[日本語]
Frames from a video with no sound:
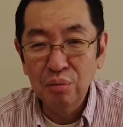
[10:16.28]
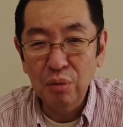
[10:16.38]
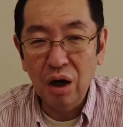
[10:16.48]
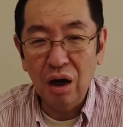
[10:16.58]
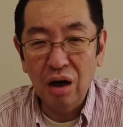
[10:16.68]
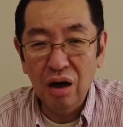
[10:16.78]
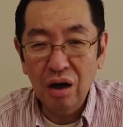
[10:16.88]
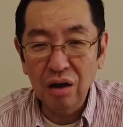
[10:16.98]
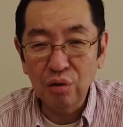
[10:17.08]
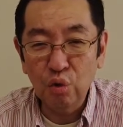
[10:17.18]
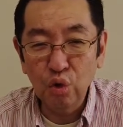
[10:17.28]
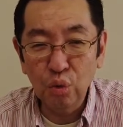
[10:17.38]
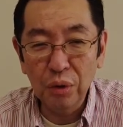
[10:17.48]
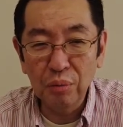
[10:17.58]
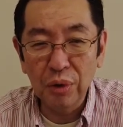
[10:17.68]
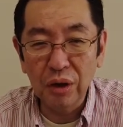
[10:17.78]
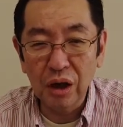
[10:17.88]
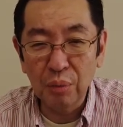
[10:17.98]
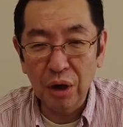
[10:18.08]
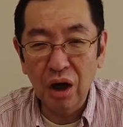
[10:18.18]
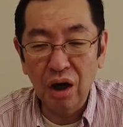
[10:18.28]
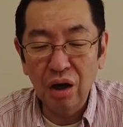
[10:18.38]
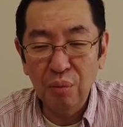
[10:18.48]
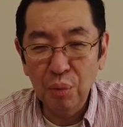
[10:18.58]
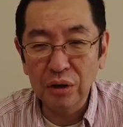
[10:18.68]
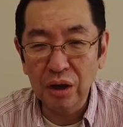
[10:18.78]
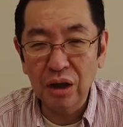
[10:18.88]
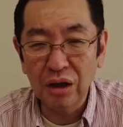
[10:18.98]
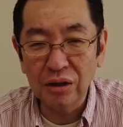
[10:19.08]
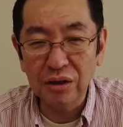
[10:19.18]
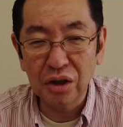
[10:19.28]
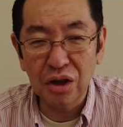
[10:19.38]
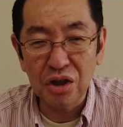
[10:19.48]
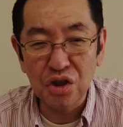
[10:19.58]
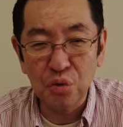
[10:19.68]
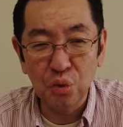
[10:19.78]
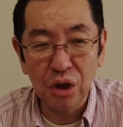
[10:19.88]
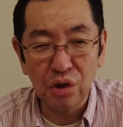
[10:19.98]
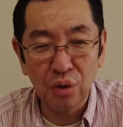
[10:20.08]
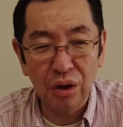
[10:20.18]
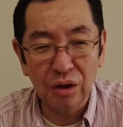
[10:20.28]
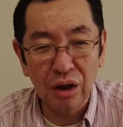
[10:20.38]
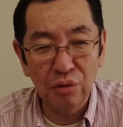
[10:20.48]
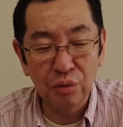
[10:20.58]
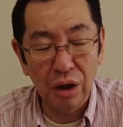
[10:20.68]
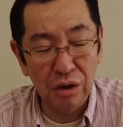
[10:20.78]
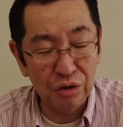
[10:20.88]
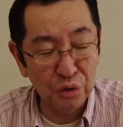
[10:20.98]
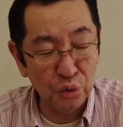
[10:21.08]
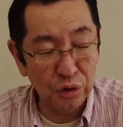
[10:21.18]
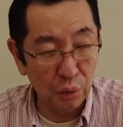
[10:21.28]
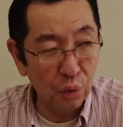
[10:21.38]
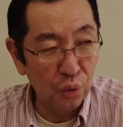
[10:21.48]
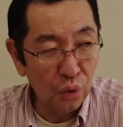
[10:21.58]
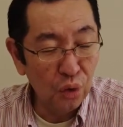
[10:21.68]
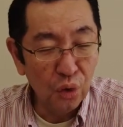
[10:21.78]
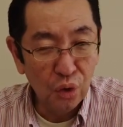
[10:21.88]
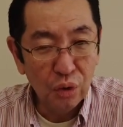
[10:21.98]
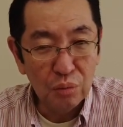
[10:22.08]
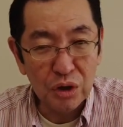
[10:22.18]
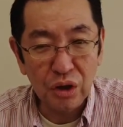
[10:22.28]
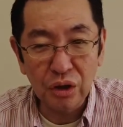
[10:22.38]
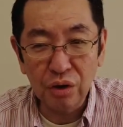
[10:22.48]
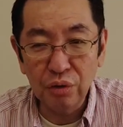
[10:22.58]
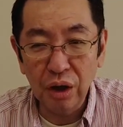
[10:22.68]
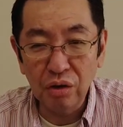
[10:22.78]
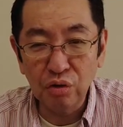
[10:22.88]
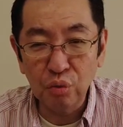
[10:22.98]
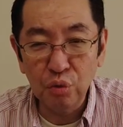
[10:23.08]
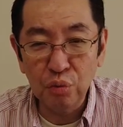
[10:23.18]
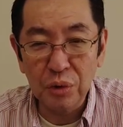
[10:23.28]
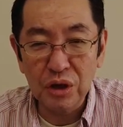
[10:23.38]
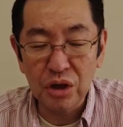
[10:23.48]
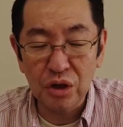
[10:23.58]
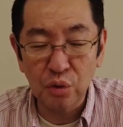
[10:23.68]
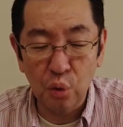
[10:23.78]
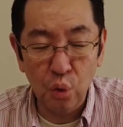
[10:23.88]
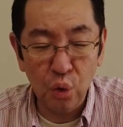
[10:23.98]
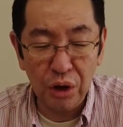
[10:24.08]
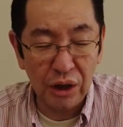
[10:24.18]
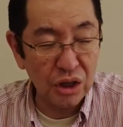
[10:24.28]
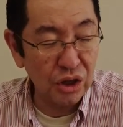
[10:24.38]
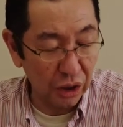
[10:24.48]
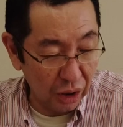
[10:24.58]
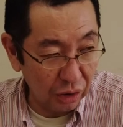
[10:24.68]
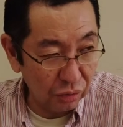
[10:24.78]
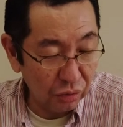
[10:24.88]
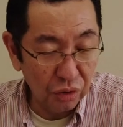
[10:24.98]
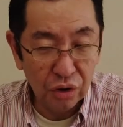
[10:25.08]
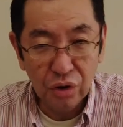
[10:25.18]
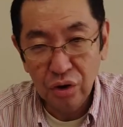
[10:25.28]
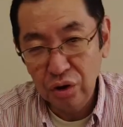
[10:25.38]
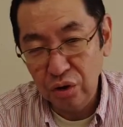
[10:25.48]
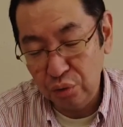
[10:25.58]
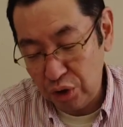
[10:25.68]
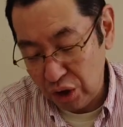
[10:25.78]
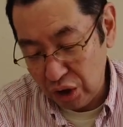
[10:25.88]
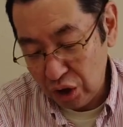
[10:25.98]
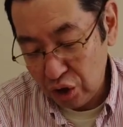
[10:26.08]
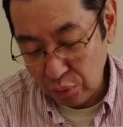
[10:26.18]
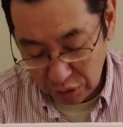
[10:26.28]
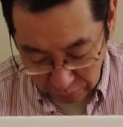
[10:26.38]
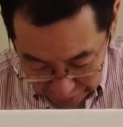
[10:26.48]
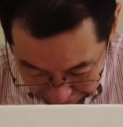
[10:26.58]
まああのこのメンバーならばまた世界に衝撃を与えるぐらいの強さを見せてくれると思いますしそこを期待したいなというふうに思ってま